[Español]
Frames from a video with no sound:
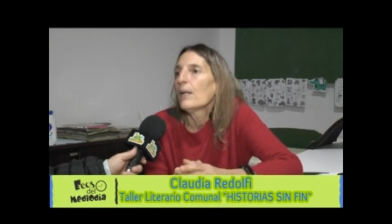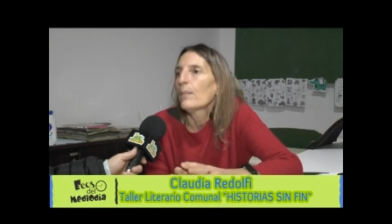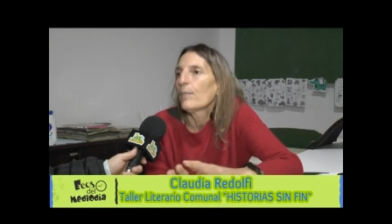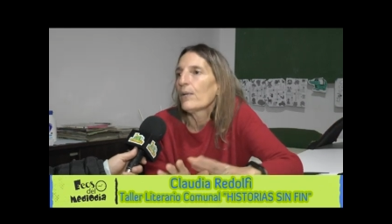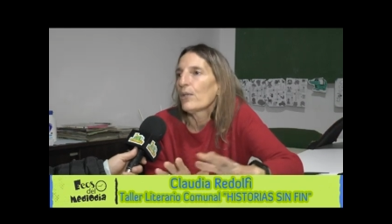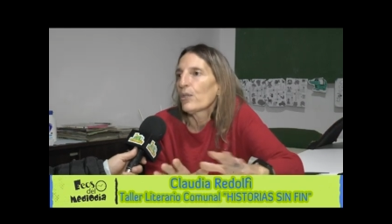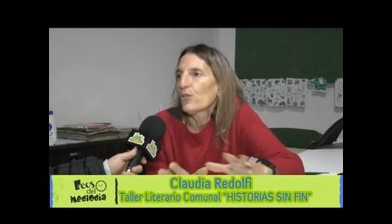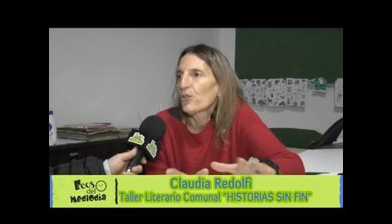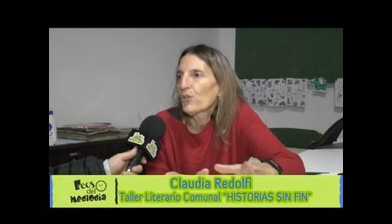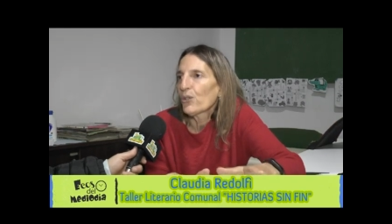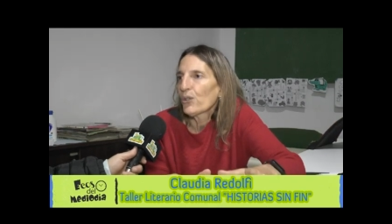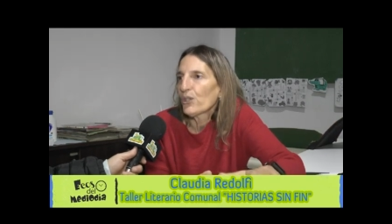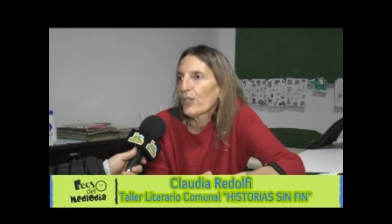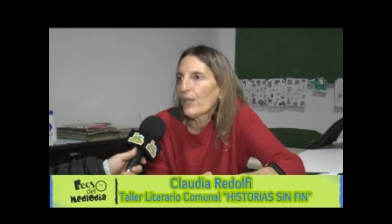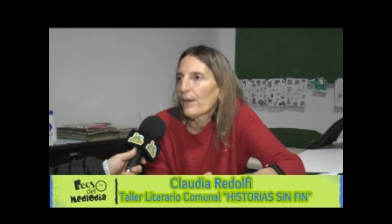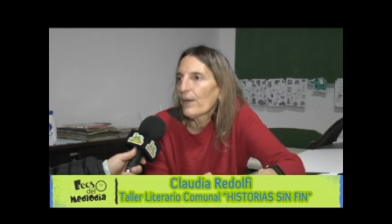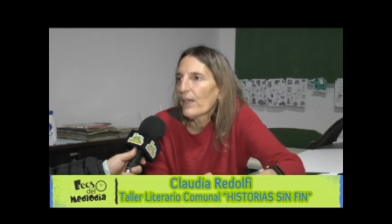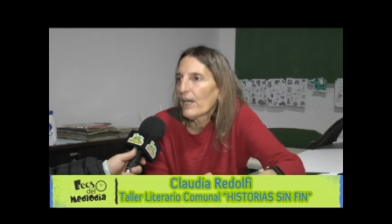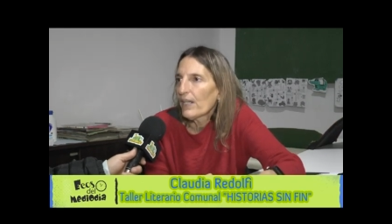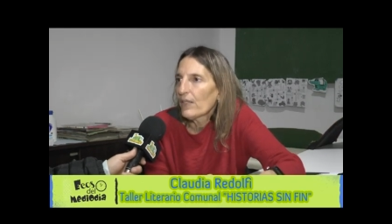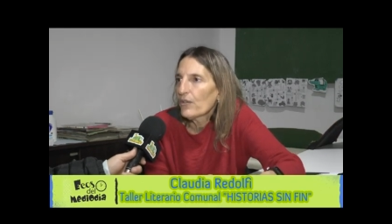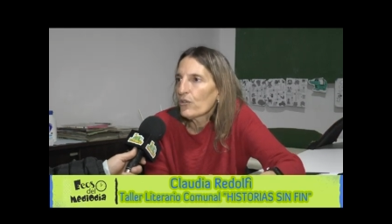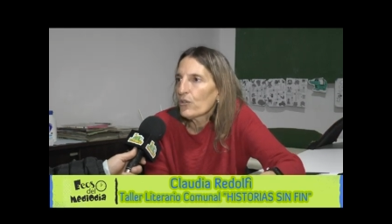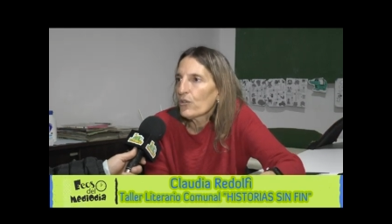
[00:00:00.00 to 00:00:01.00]
pero ellos
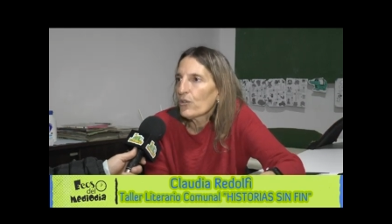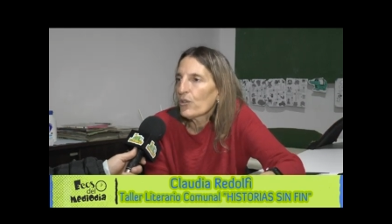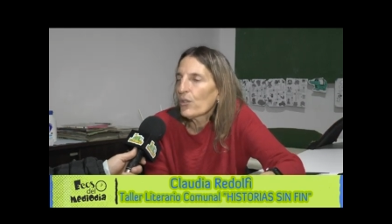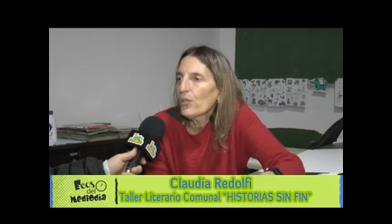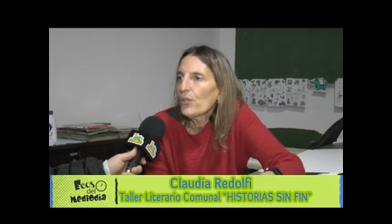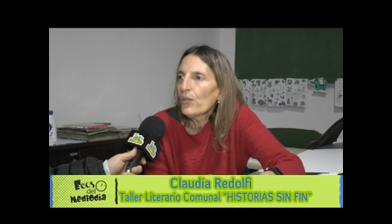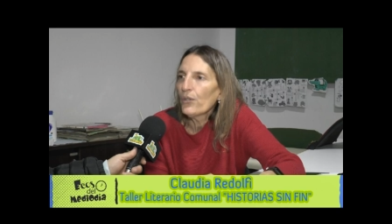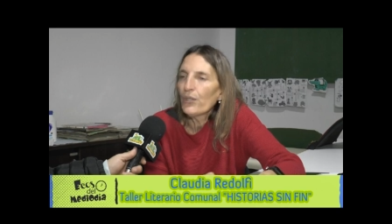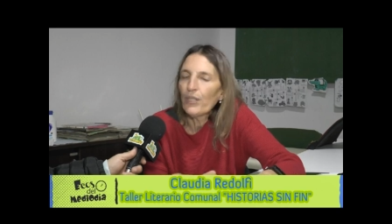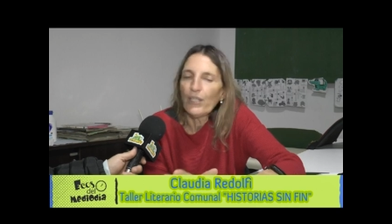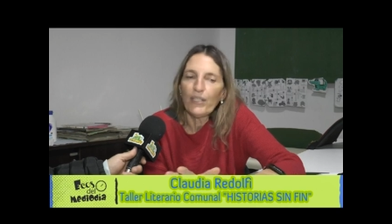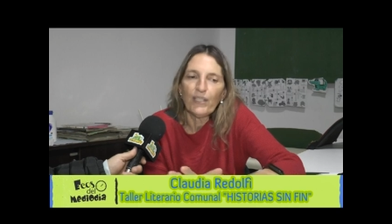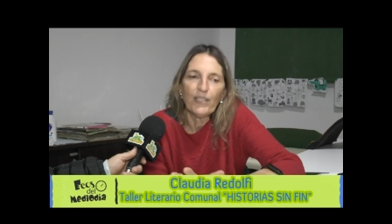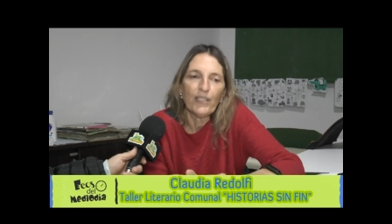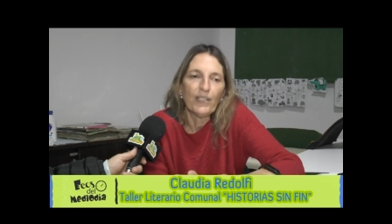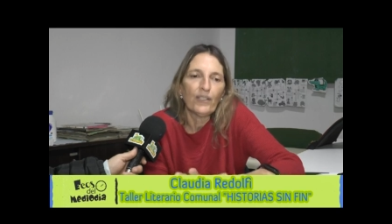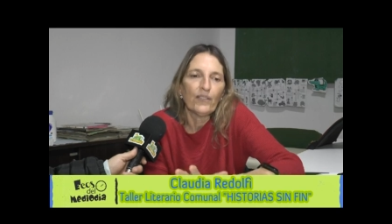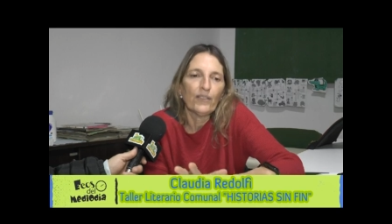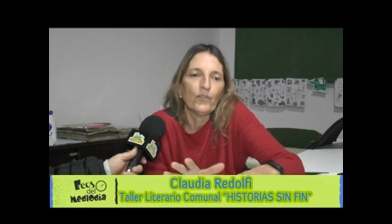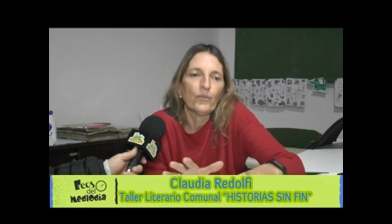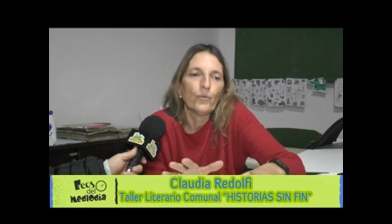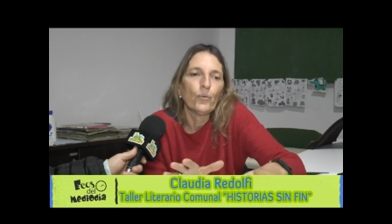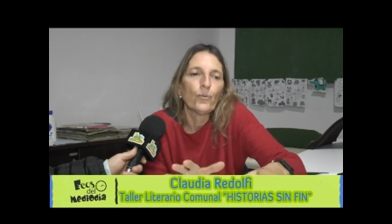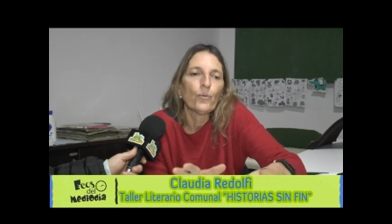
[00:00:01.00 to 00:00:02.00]
trabajan solos y están
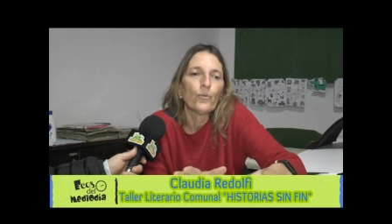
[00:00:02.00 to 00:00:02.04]
haciendo